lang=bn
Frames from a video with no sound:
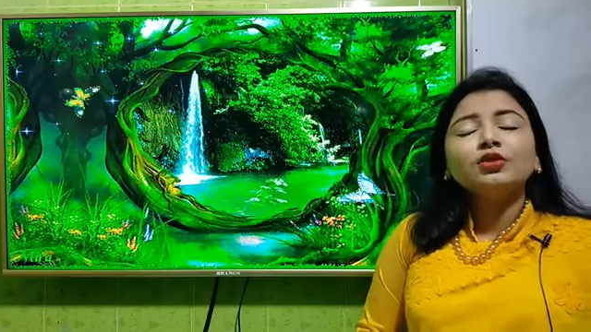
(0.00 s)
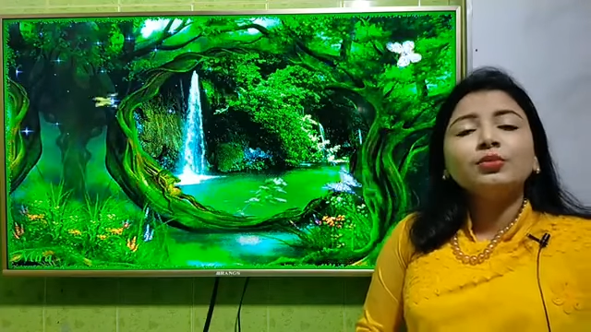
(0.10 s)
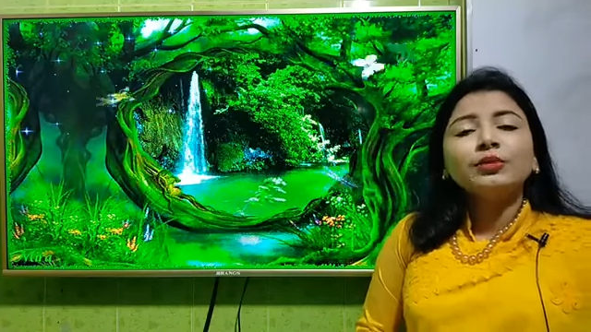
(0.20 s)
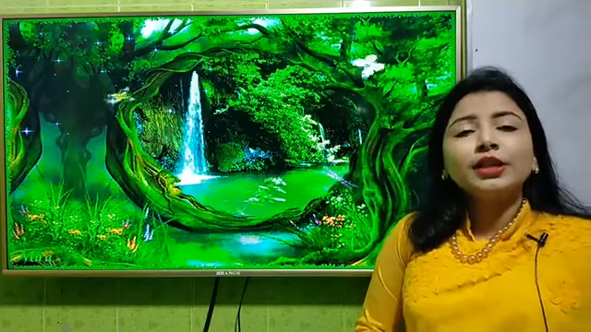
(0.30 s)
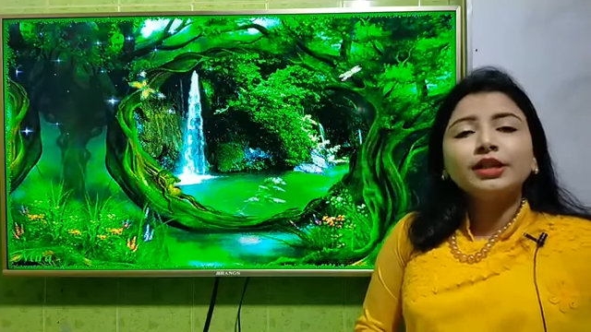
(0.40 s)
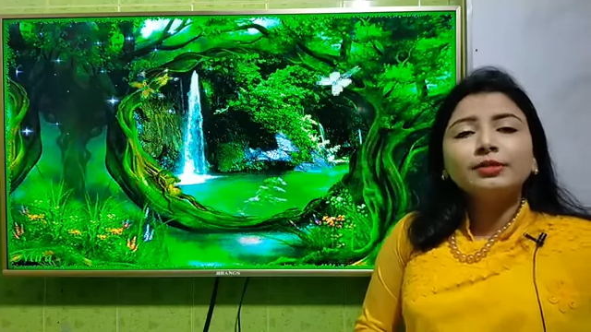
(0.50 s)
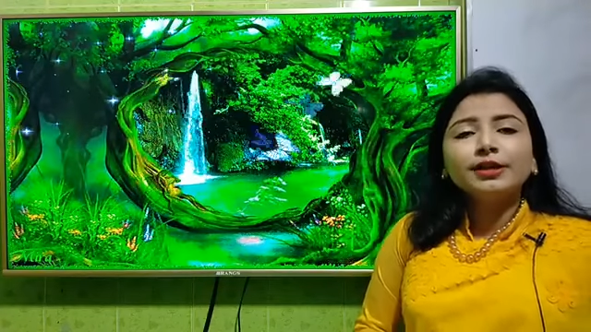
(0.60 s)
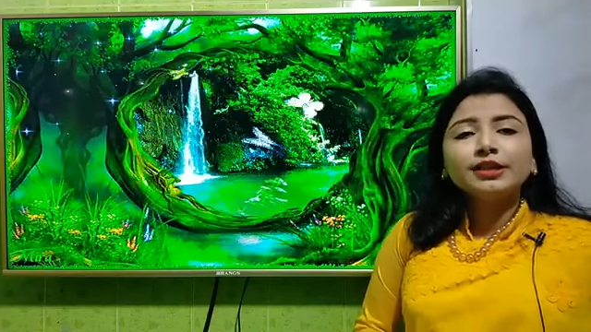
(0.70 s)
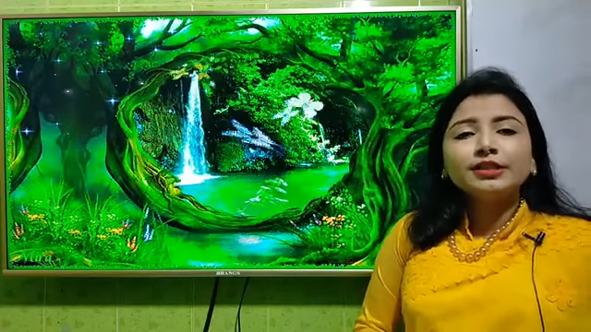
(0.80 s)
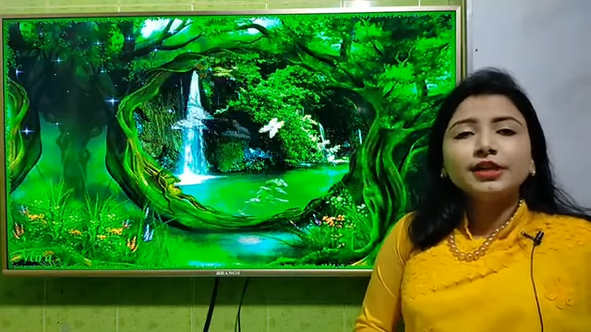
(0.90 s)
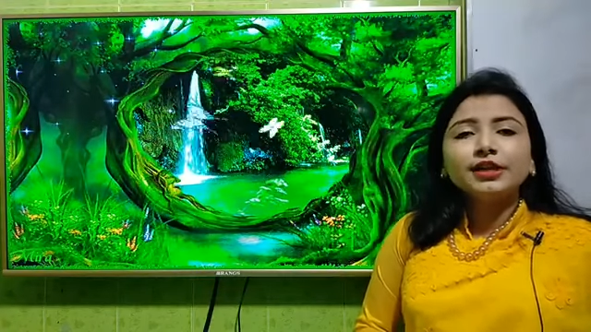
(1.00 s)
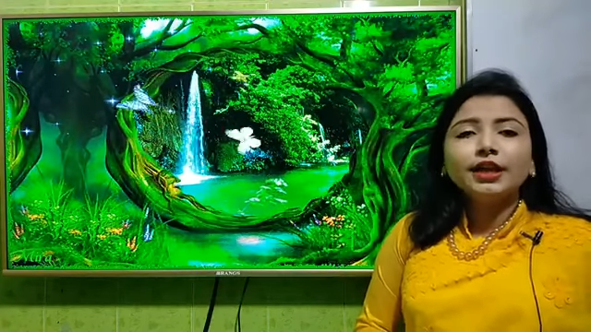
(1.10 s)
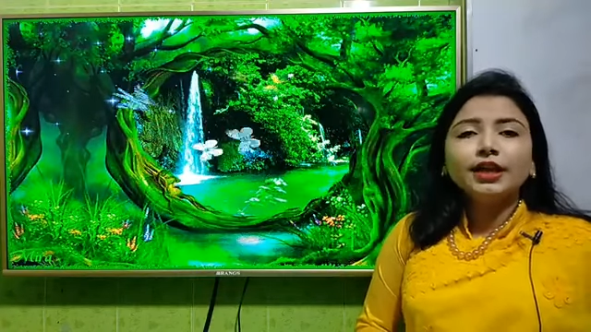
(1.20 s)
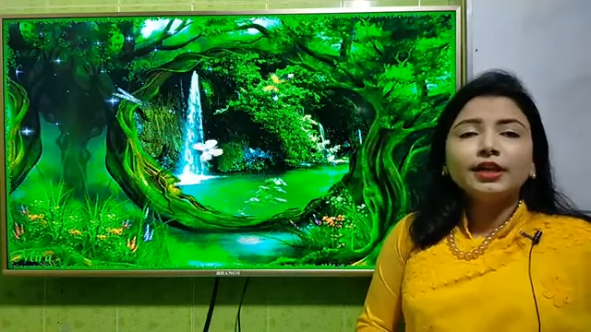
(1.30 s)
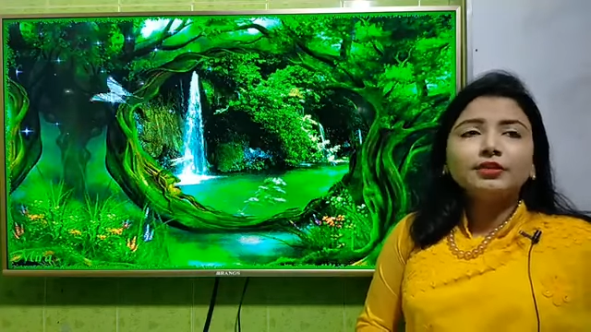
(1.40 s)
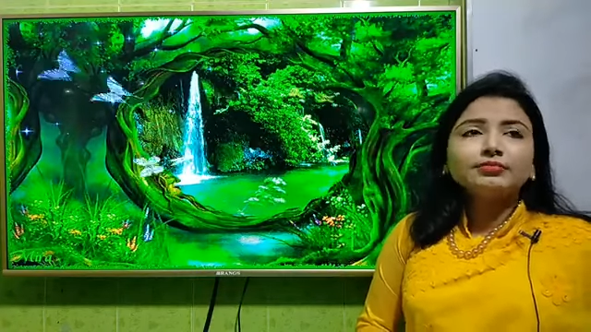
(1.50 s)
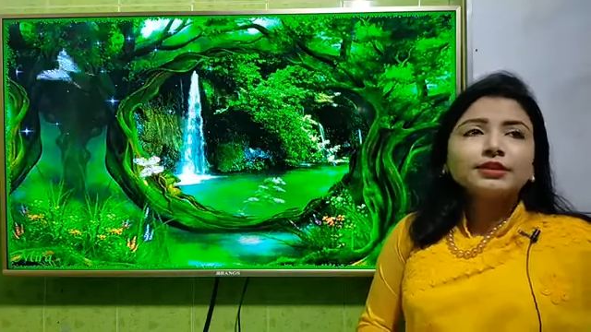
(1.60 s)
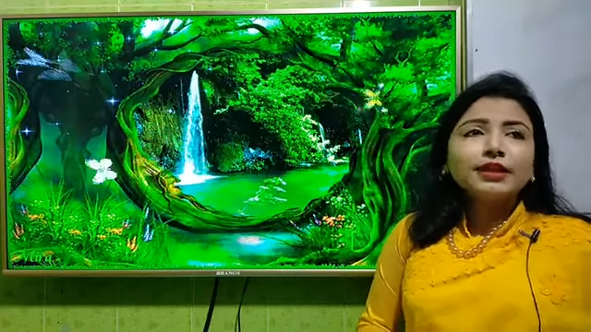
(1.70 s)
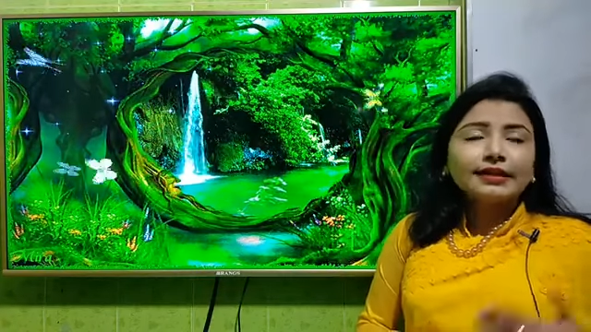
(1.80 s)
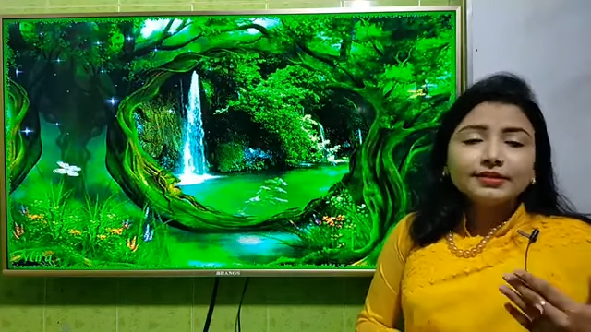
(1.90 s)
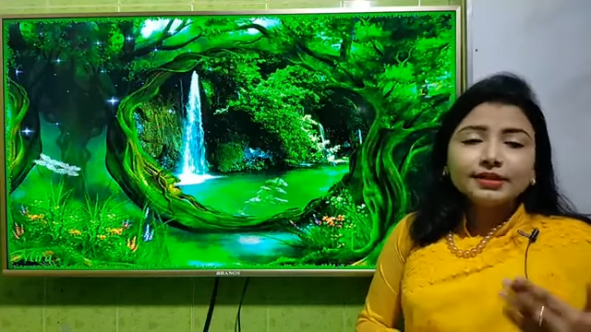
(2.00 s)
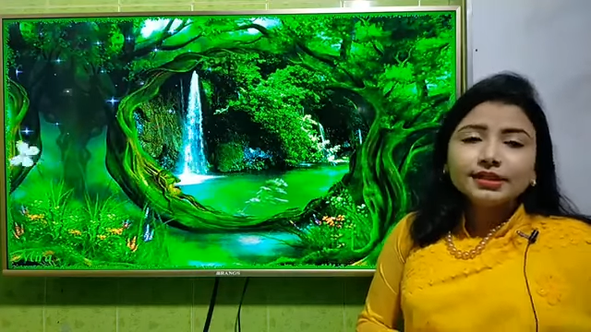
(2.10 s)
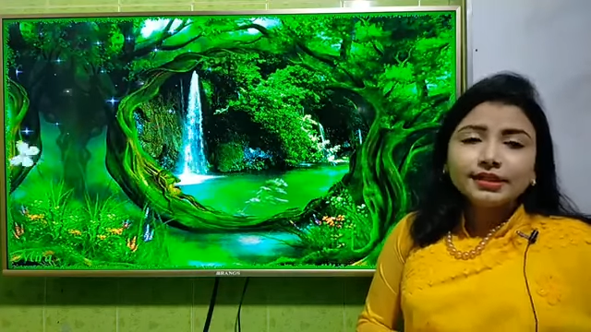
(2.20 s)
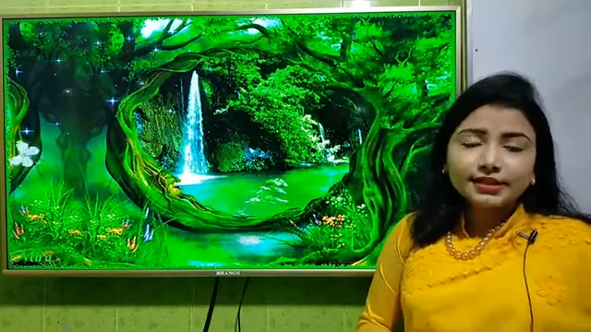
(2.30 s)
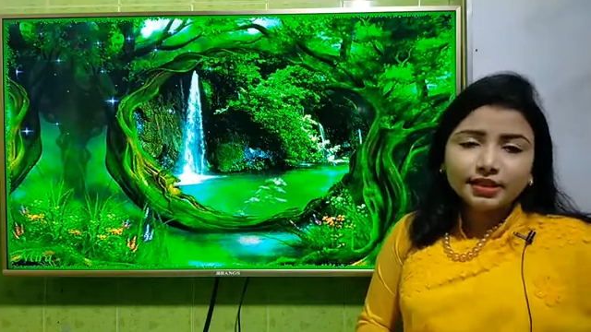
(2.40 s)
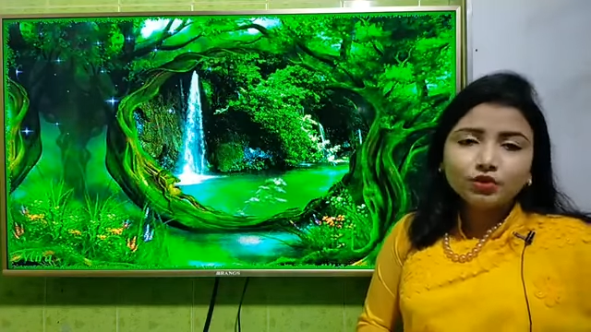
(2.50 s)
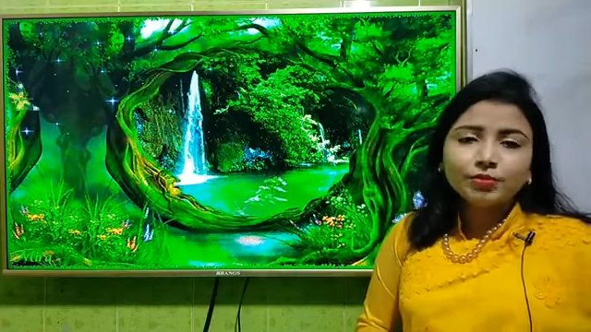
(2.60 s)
তোমরা লিখবে যে এই ক্লাসটা শেষে